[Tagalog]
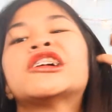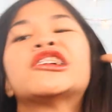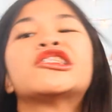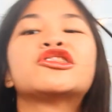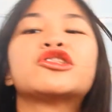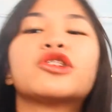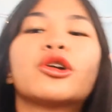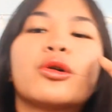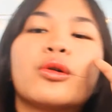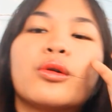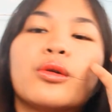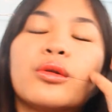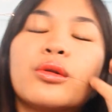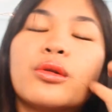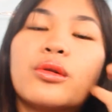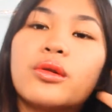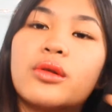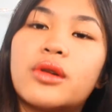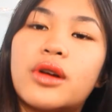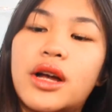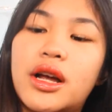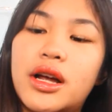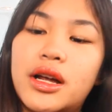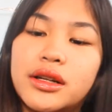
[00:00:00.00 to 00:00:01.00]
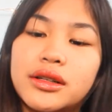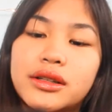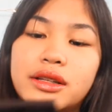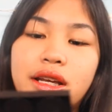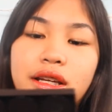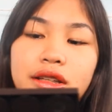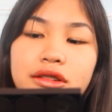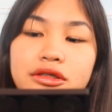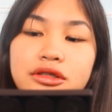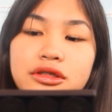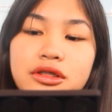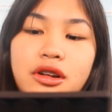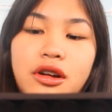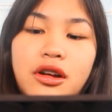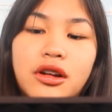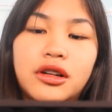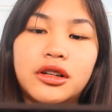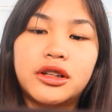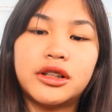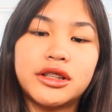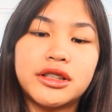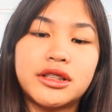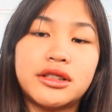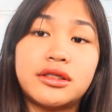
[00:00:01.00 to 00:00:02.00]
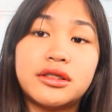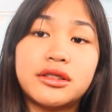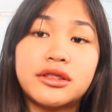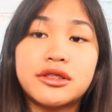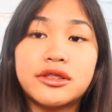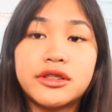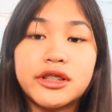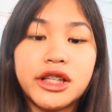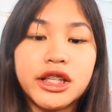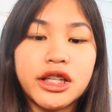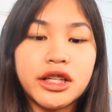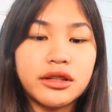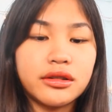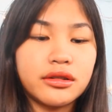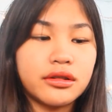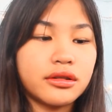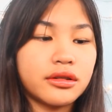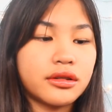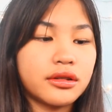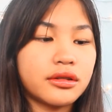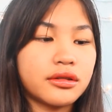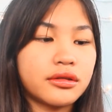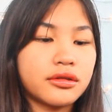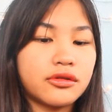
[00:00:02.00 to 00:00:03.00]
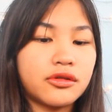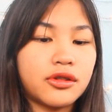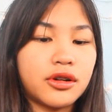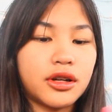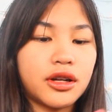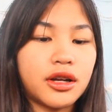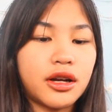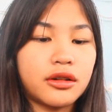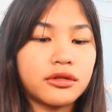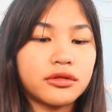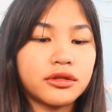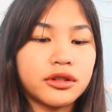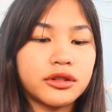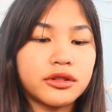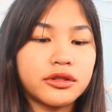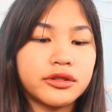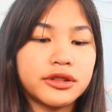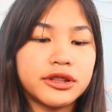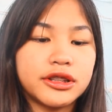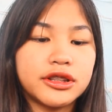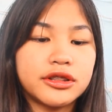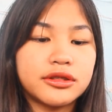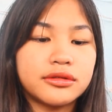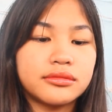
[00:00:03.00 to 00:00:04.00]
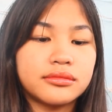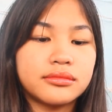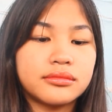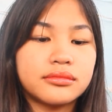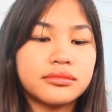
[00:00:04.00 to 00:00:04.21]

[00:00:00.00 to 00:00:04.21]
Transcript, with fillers: So, ang next color is green. Kuha lang ng green.